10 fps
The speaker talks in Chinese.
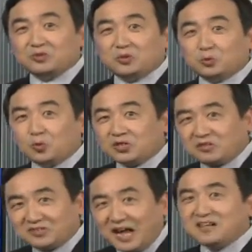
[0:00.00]
有多
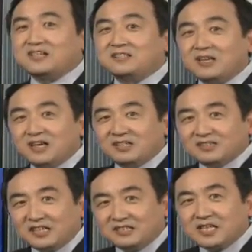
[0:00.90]
少男人
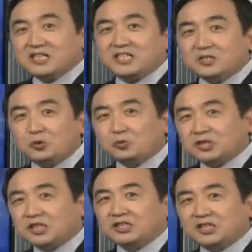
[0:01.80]
在内心中
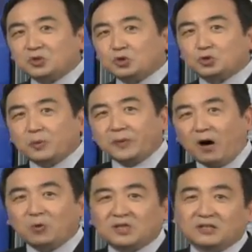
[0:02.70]
争着去做
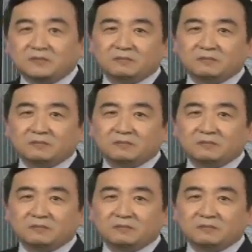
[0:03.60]
嫖客？